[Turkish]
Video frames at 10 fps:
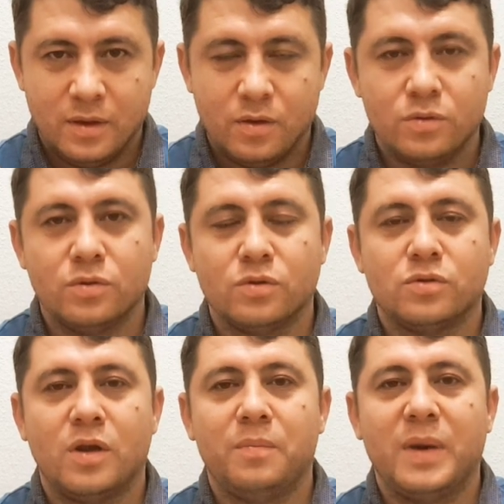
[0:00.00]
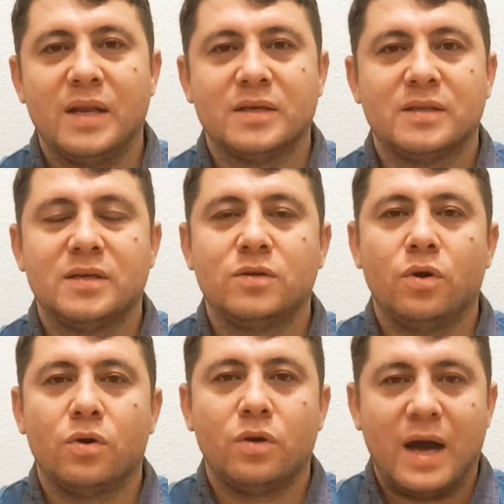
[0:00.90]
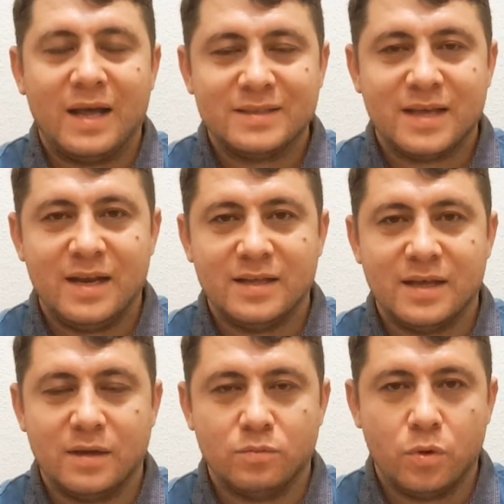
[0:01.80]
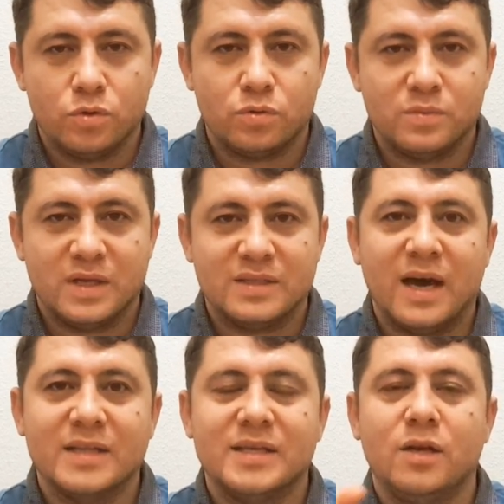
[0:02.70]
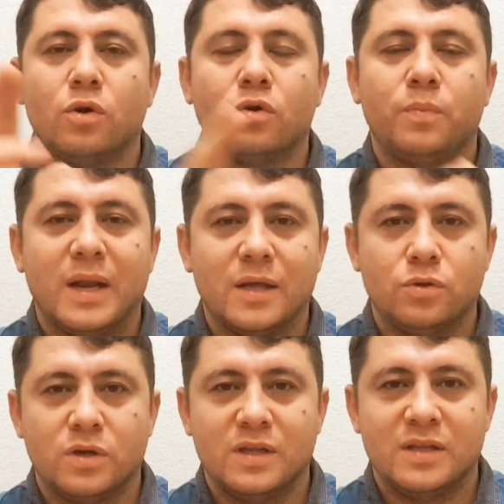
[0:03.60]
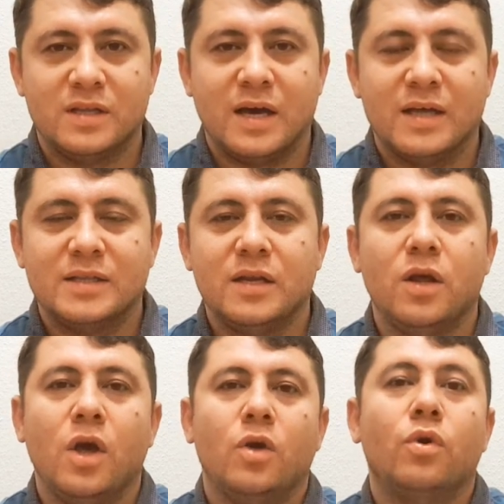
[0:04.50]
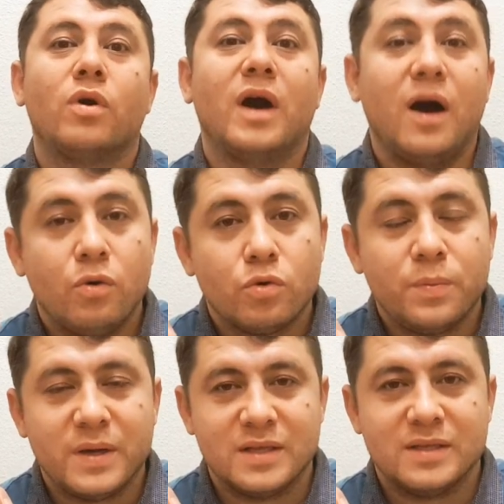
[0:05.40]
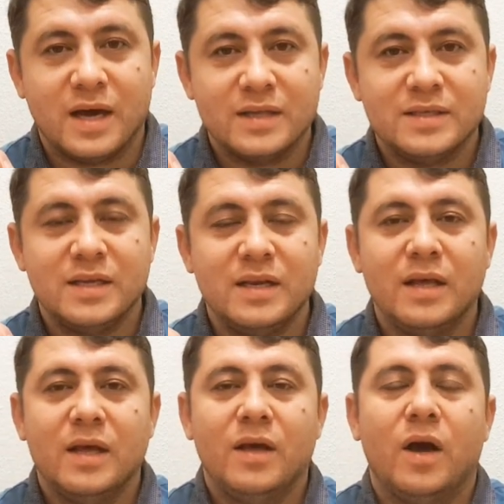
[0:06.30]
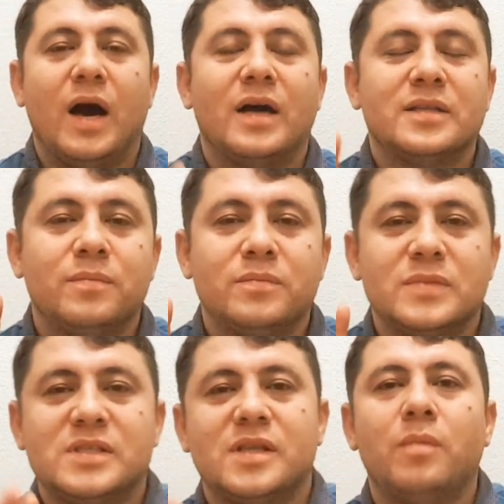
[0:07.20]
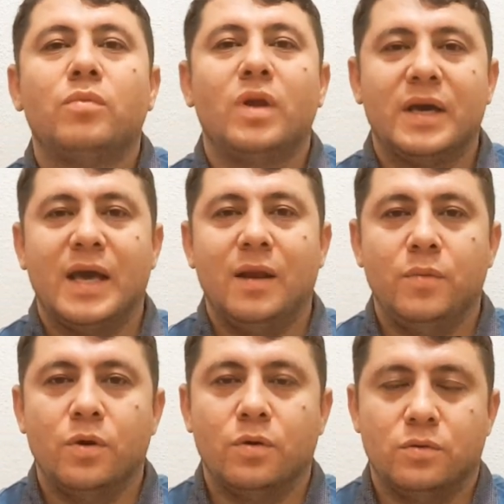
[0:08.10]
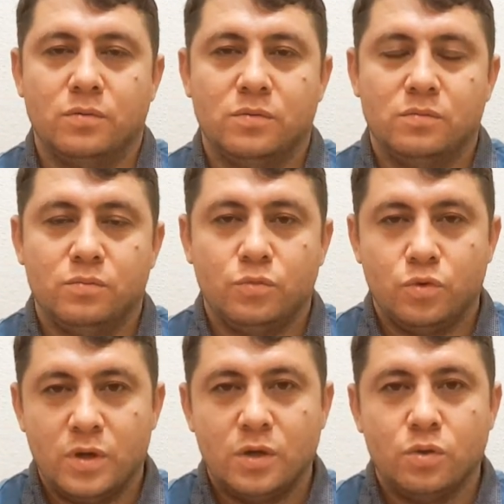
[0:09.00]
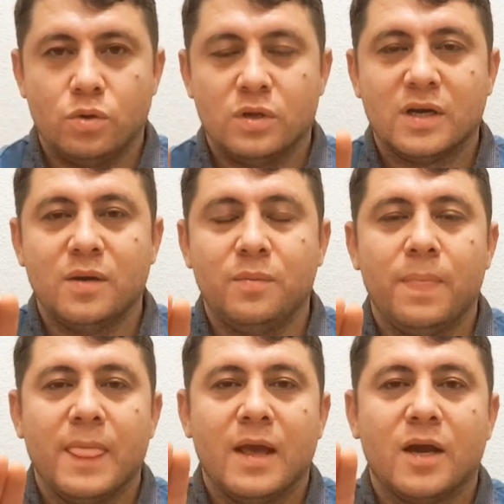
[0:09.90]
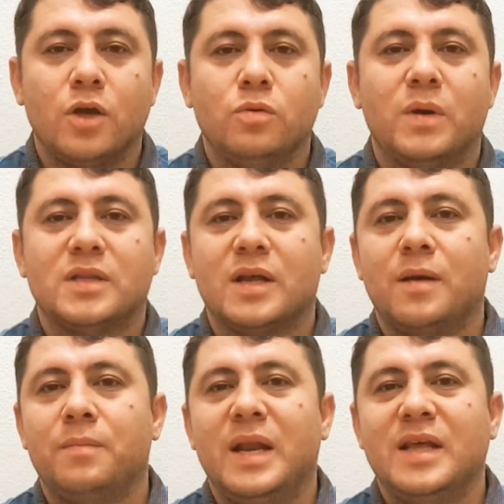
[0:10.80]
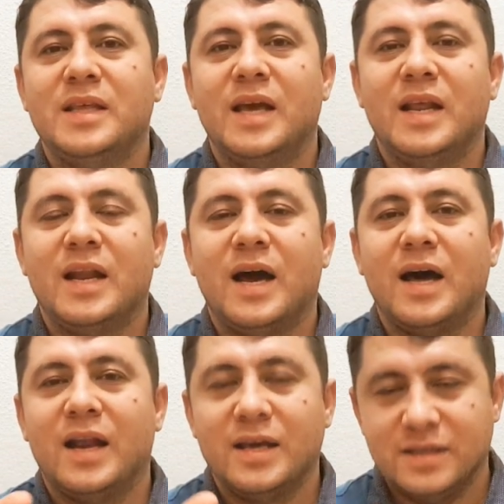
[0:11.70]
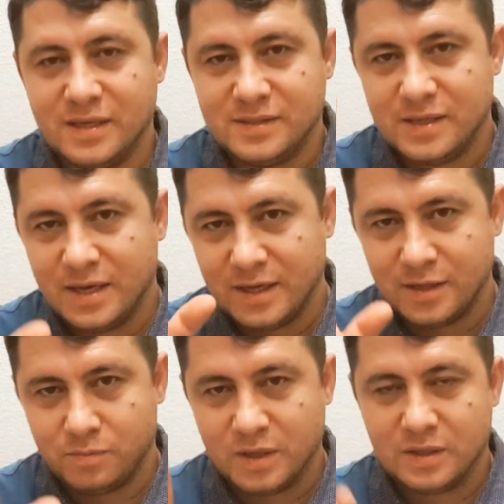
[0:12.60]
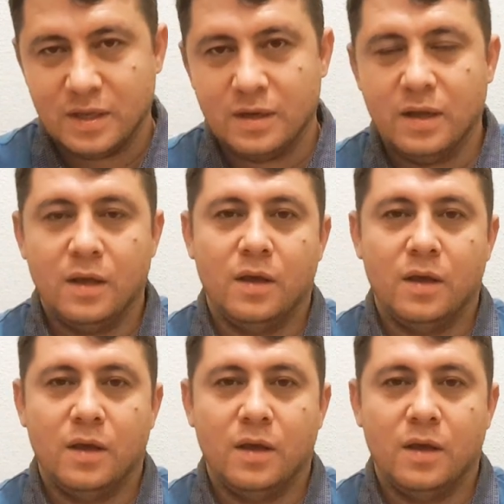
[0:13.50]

Ondan sonra balıktır. Yok Antalya'da, Bodrum'da tatil. Yok Palandöken'de tatil. Yok Avrupa'da tatil. Adam İstanbul'a gelmiyor. Güneydoğu'daki kayyum atanan belediyelere halay desteğine gitmekten.